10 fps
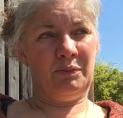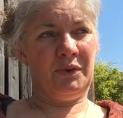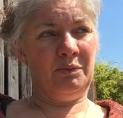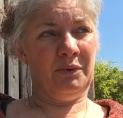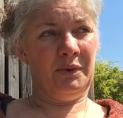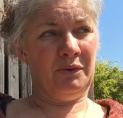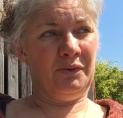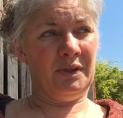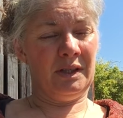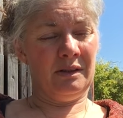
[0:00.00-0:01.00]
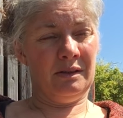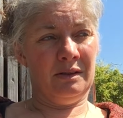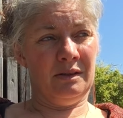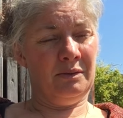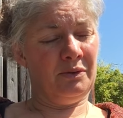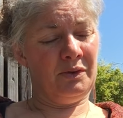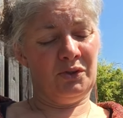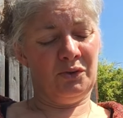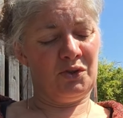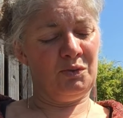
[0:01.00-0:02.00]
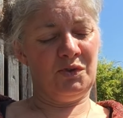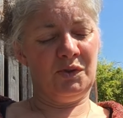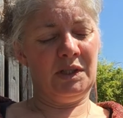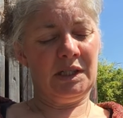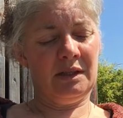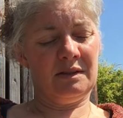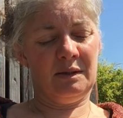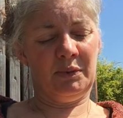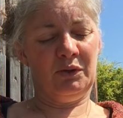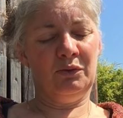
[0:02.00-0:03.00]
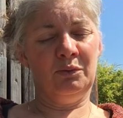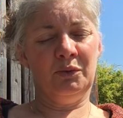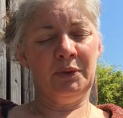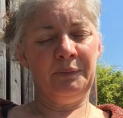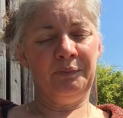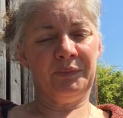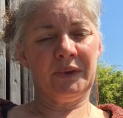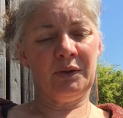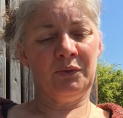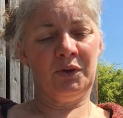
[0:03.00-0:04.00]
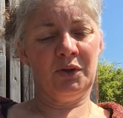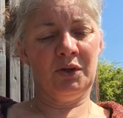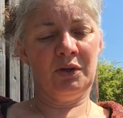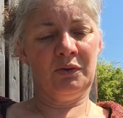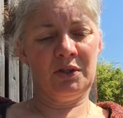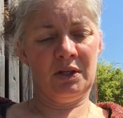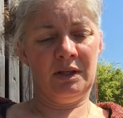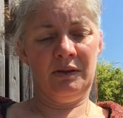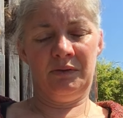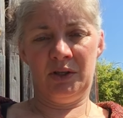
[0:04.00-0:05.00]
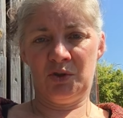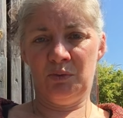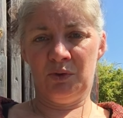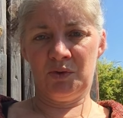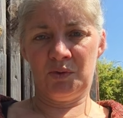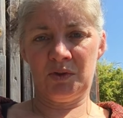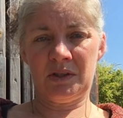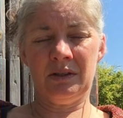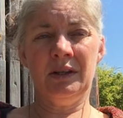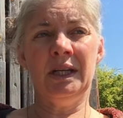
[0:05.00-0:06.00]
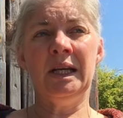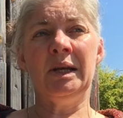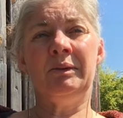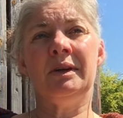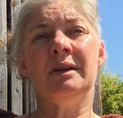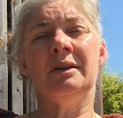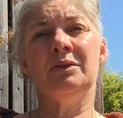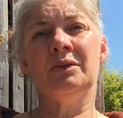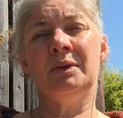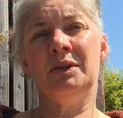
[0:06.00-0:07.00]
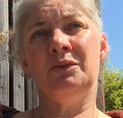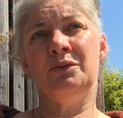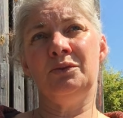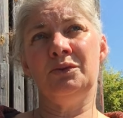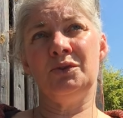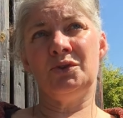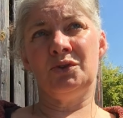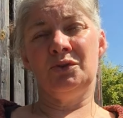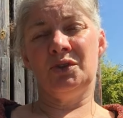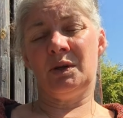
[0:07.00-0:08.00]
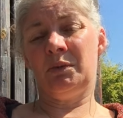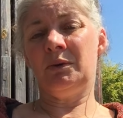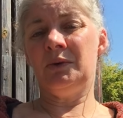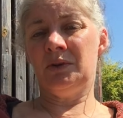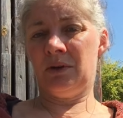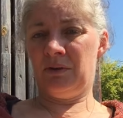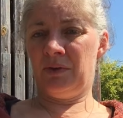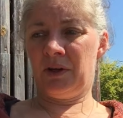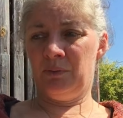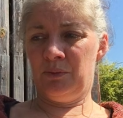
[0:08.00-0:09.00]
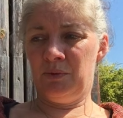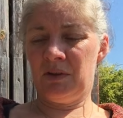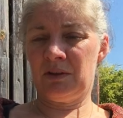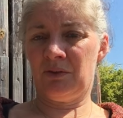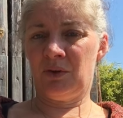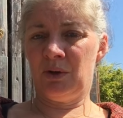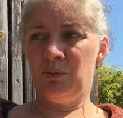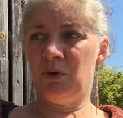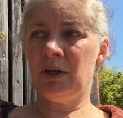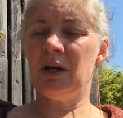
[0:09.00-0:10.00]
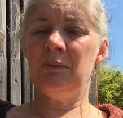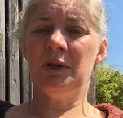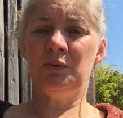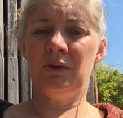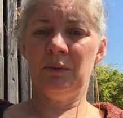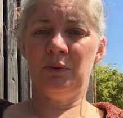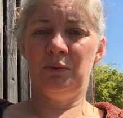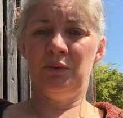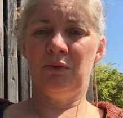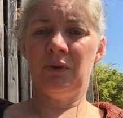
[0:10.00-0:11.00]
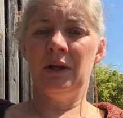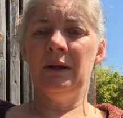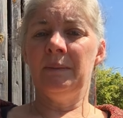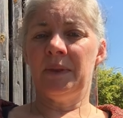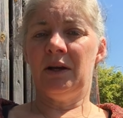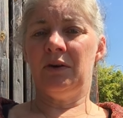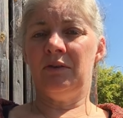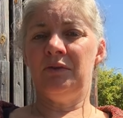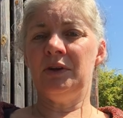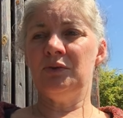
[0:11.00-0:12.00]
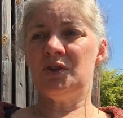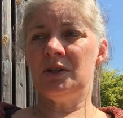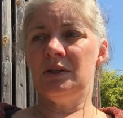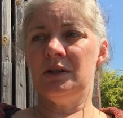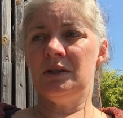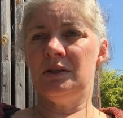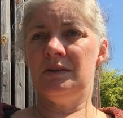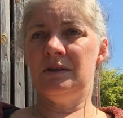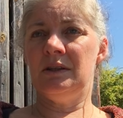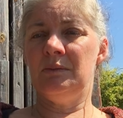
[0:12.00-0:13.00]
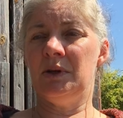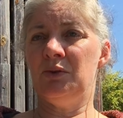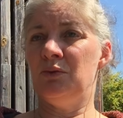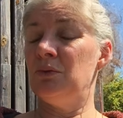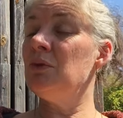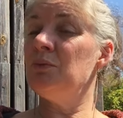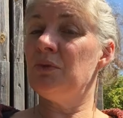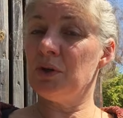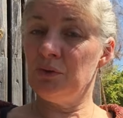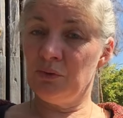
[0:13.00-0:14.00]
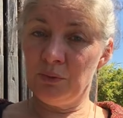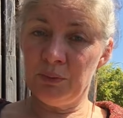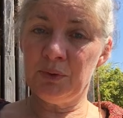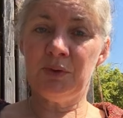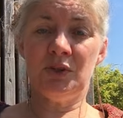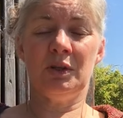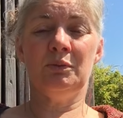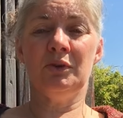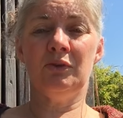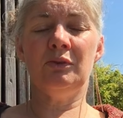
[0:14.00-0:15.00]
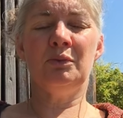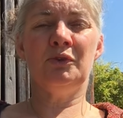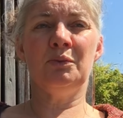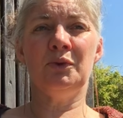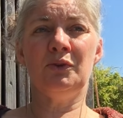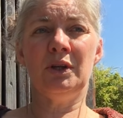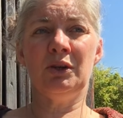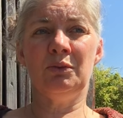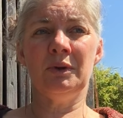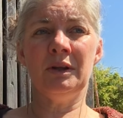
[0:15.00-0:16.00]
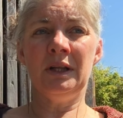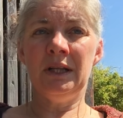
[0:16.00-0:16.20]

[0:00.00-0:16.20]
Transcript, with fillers: Et puis, bon, mais au final, je me suis dit que là, ce n'était pas du tout le moment. Donc, il fallait que je me ressource. Euh, donc euh, du coup, j'apprends maintenant à faire un peu plus attention à moi, à m'écouter un peu plus. Alors en fait, j'ai décidé bah, de, me faire une soupe, déjà une bonne soupe de légumes.